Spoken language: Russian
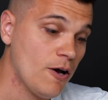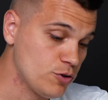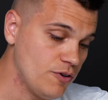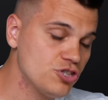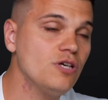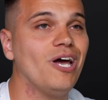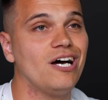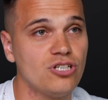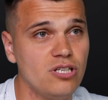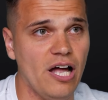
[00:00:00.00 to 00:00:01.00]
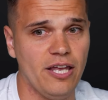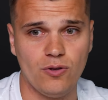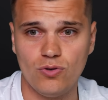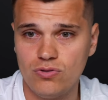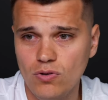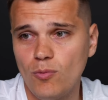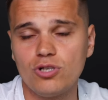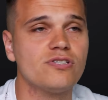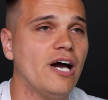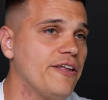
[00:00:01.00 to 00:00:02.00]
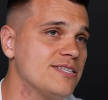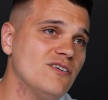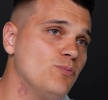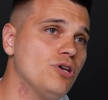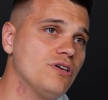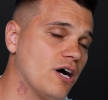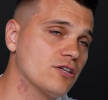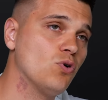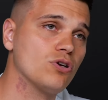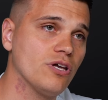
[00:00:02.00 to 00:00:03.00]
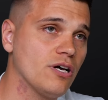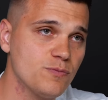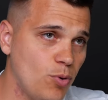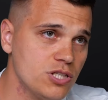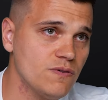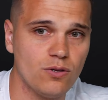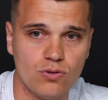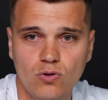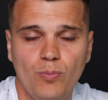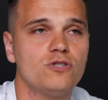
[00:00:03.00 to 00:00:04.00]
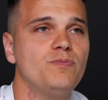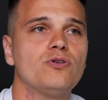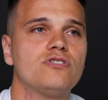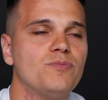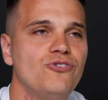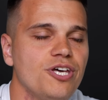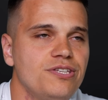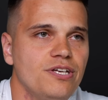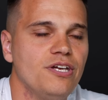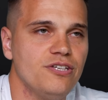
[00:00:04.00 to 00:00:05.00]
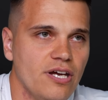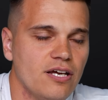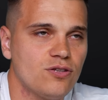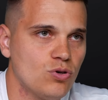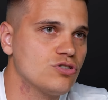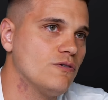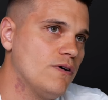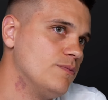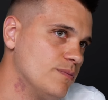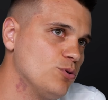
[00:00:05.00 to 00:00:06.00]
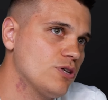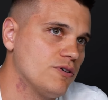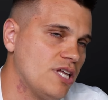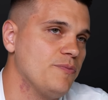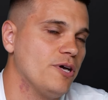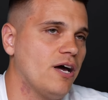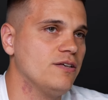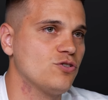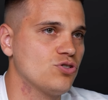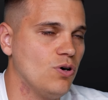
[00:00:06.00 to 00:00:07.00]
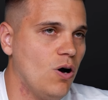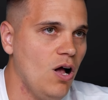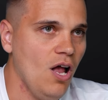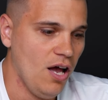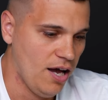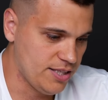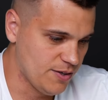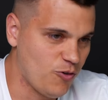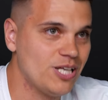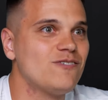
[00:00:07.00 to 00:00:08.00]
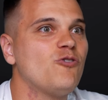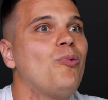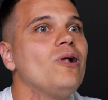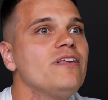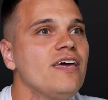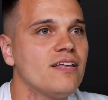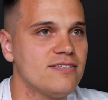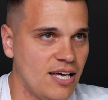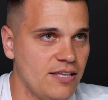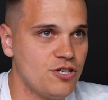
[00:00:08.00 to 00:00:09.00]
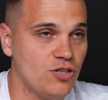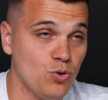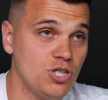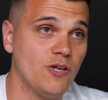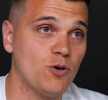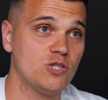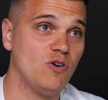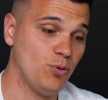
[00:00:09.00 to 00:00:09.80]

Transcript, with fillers: вот в режиме ожидания. То есть, ну, можно сказать, если вы будете хардкорно их использовать, то есть, ну, плюс-минус там 2-3 недели недели тоже вам будет хватать. Мне кажется, что это, этого вполне достаточно, учитывая, что вы